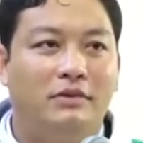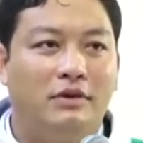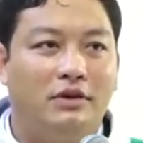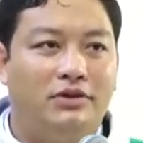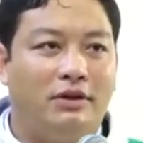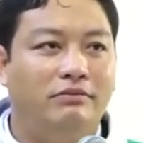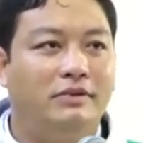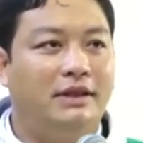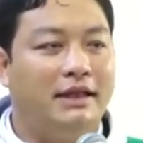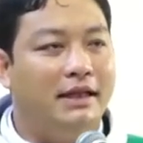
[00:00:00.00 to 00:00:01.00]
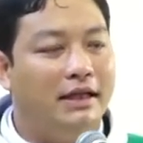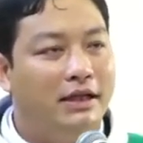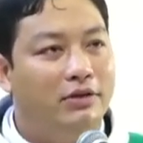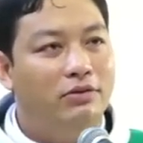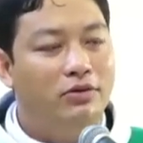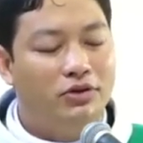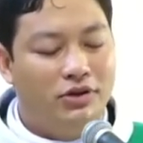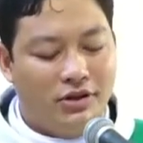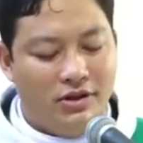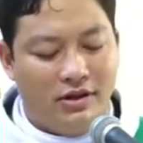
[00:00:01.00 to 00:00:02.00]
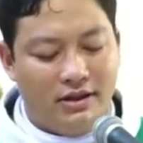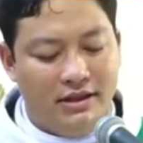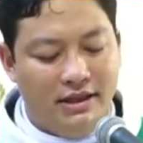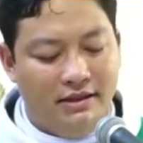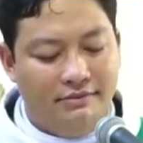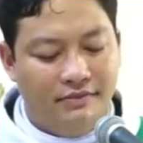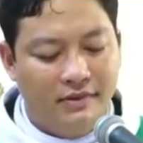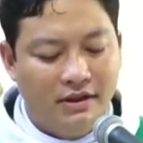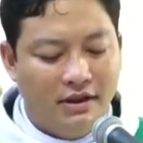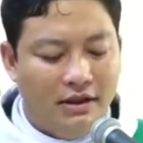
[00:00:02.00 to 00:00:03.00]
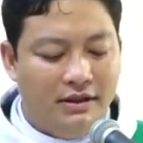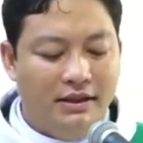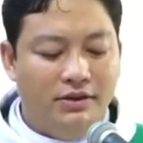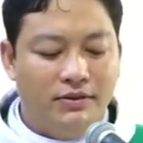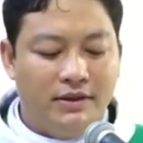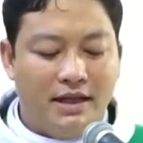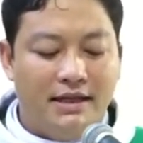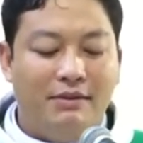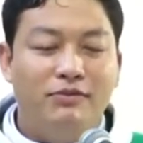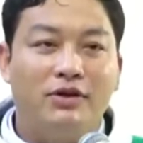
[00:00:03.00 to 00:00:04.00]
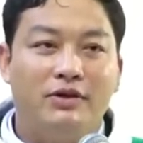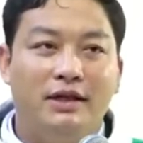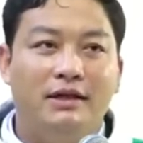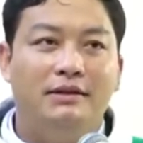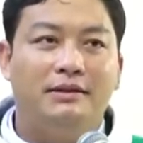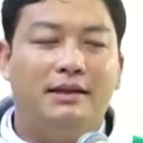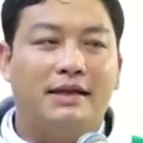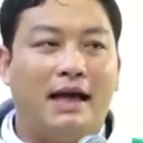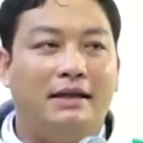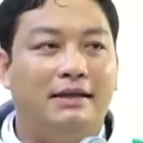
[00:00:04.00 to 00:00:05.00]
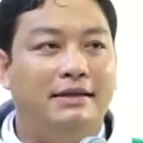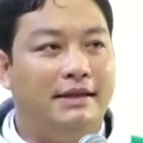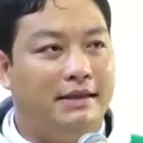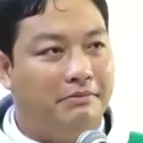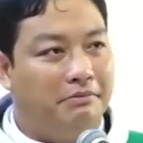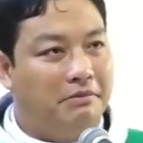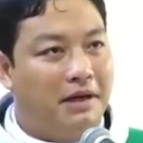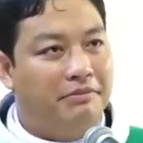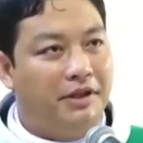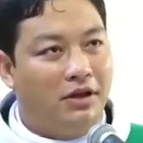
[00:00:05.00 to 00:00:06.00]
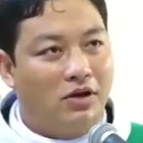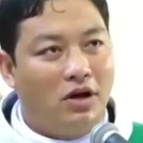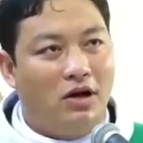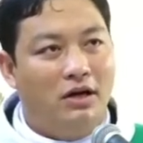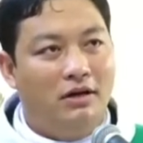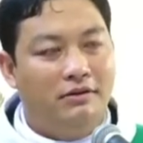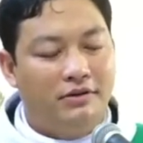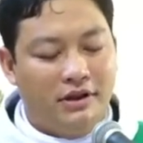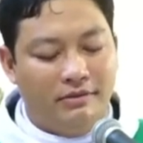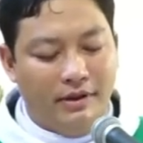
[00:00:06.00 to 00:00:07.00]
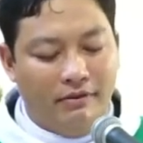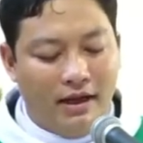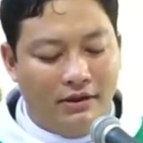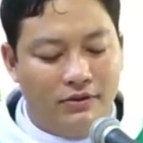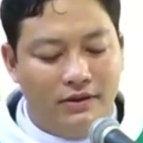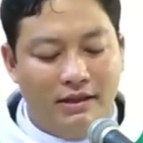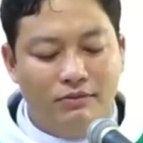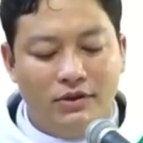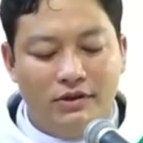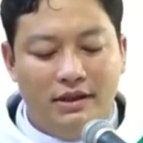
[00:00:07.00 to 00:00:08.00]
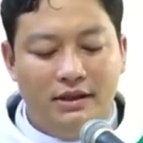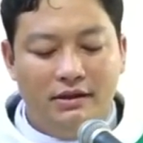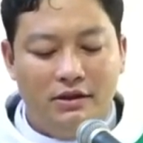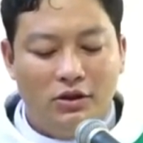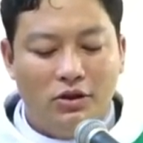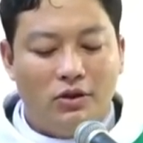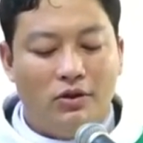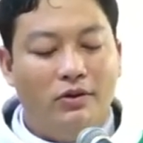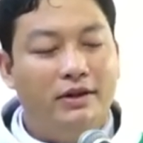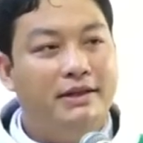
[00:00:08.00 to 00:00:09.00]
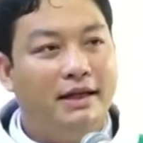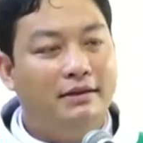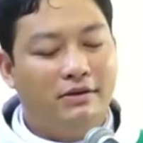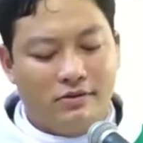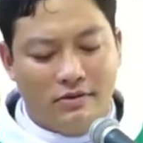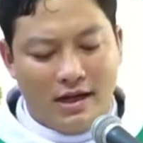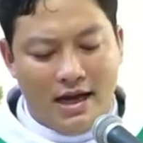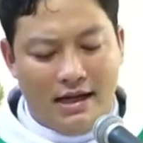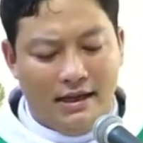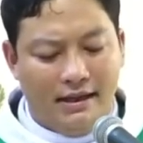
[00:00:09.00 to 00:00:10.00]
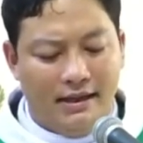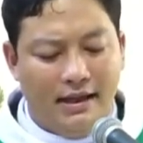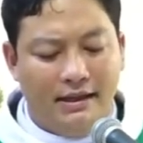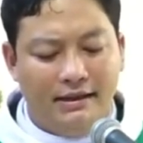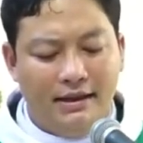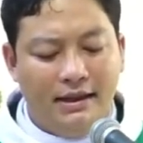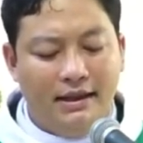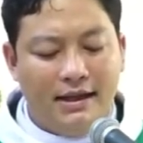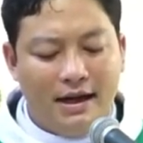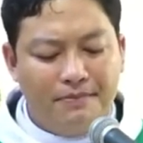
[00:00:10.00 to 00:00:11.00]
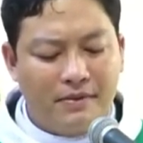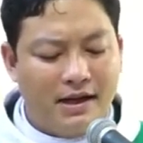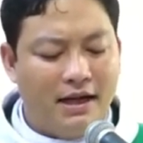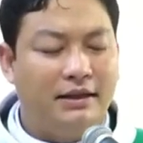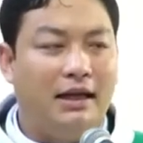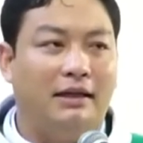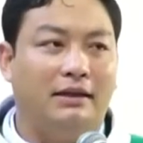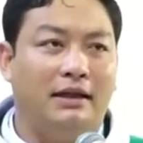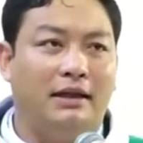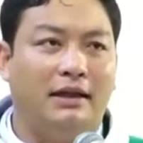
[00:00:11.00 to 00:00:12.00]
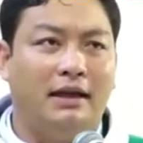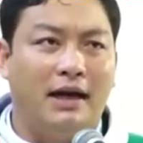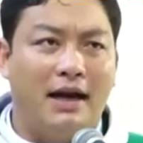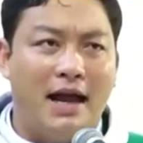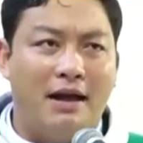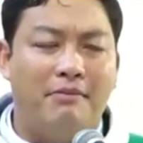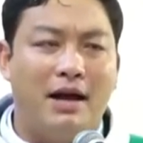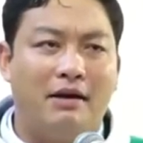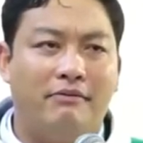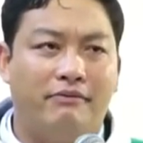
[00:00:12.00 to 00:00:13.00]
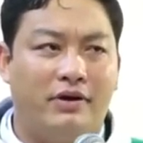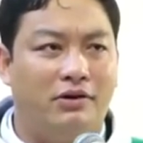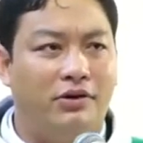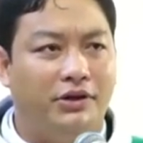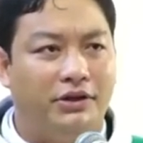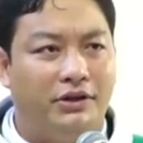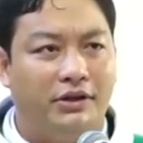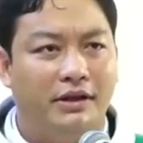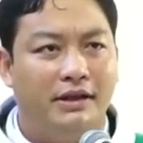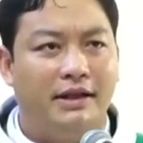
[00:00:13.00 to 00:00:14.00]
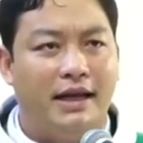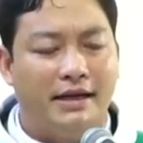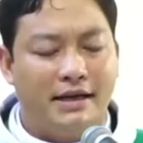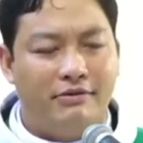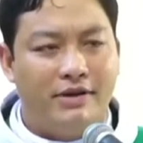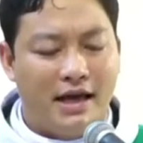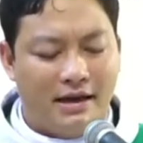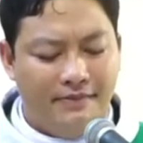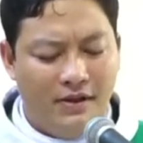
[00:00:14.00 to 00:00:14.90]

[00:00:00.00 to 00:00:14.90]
sống tình yêu cho đoàn chiên. Chính Chúa đã dám cho đi tất cả những gì mà mình có, tiêu biểu là Chúa dám cho đi đôi chân của Ngài để đi khắp các thành thị, làng mạc và hội đường để rao giảng,